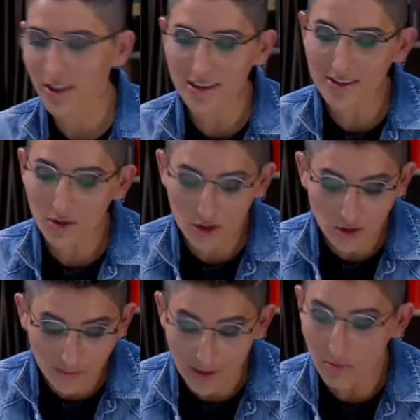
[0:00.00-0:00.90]
ese es otro
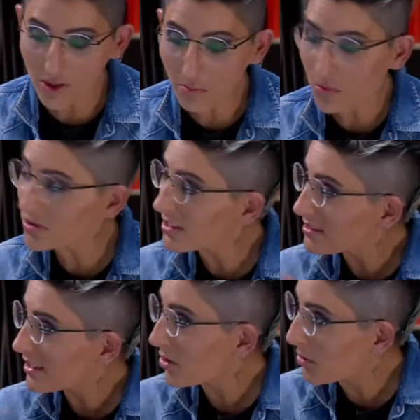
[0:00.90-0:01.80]
tema. Bueno, pues a
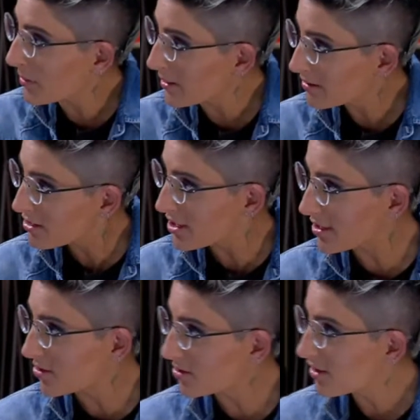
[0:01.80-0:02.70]
este joven
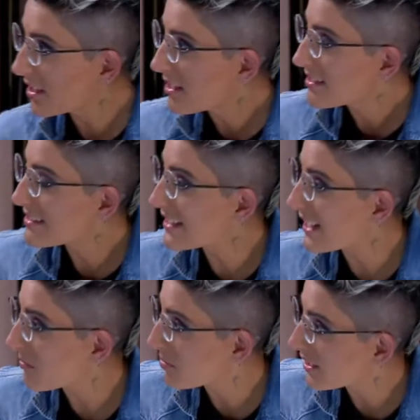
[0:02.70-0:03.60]
chino se
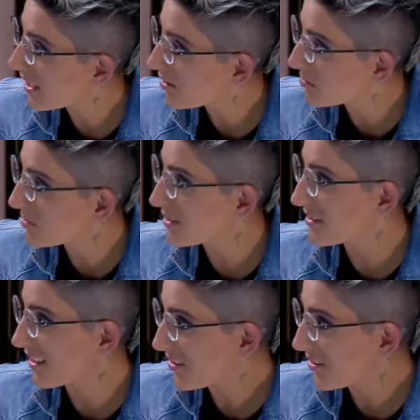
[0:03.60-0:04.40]
la aplicaron por andar